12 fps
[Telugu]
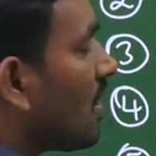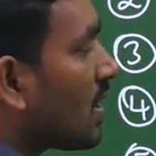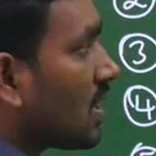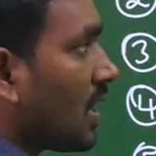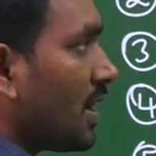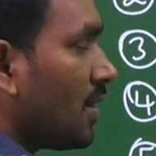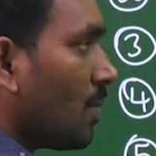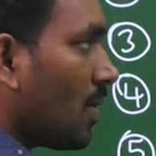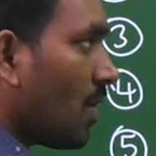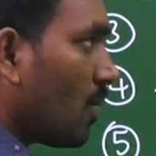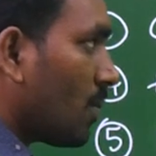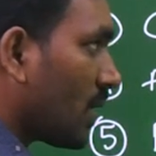వాక్ అండ్
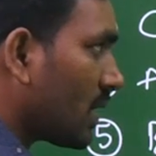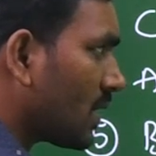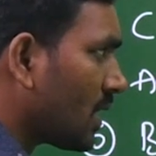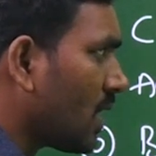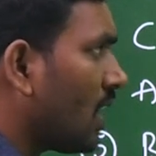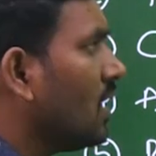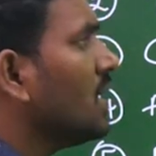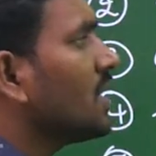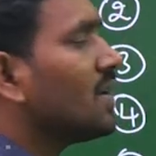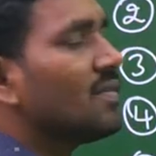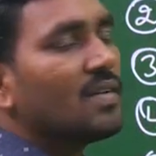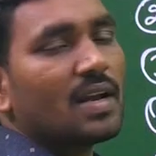భావ ప్రకటన
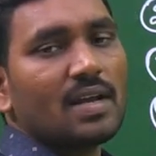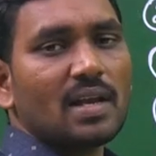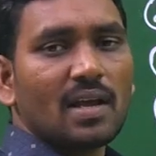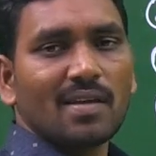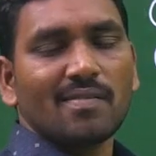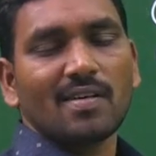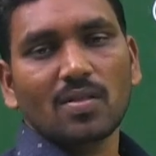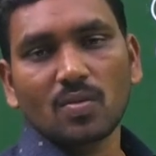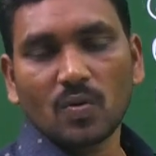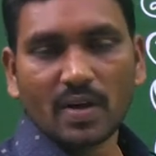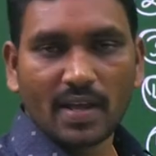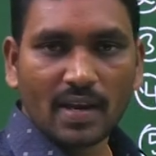ఎవరైనా
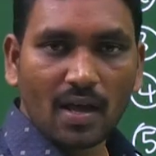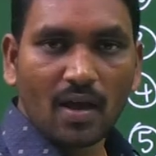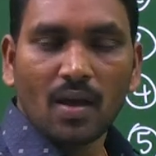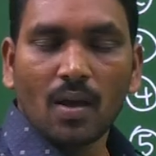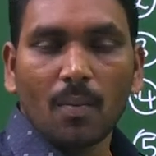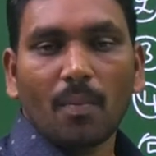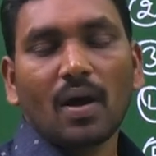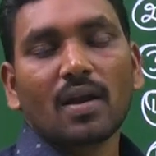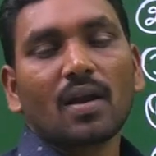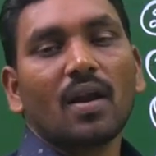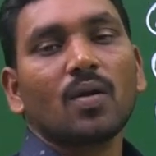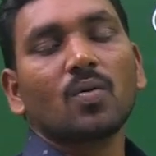ఎవరితోటైనా
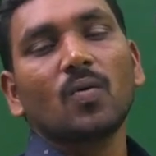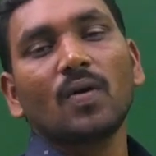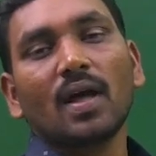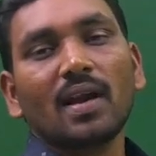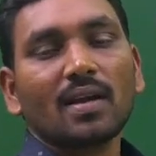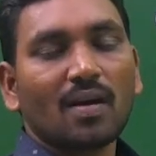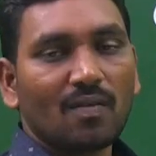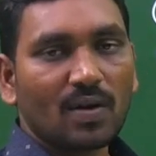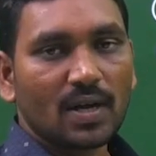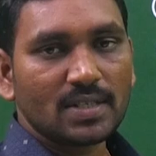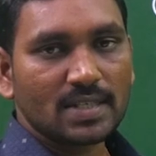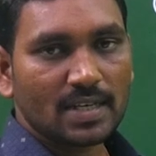మాట్లాడుకోవడానికి
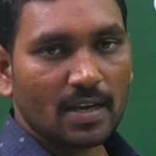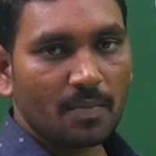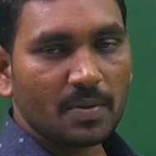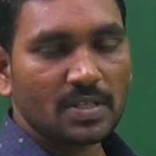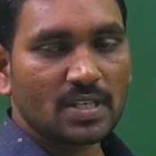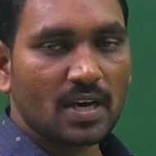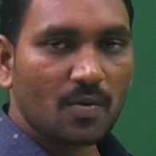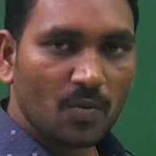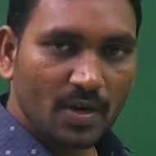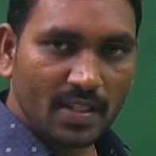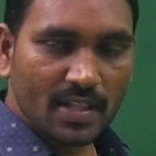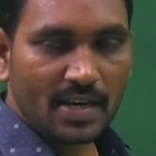అవకాశం
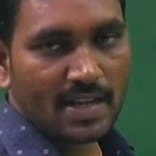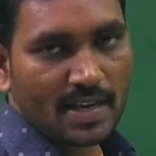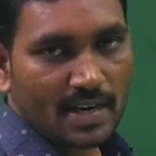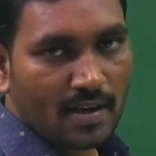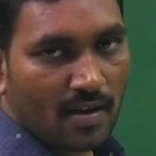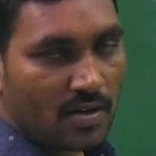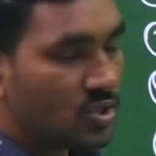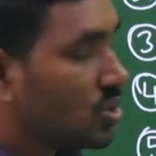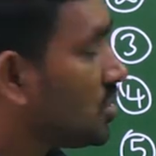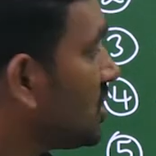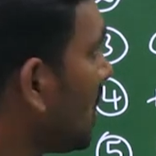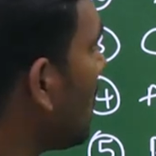కల్పించినటువంటిది ఇండియన్
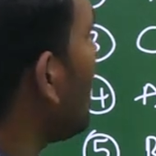కాన్స్టిట్యూషన్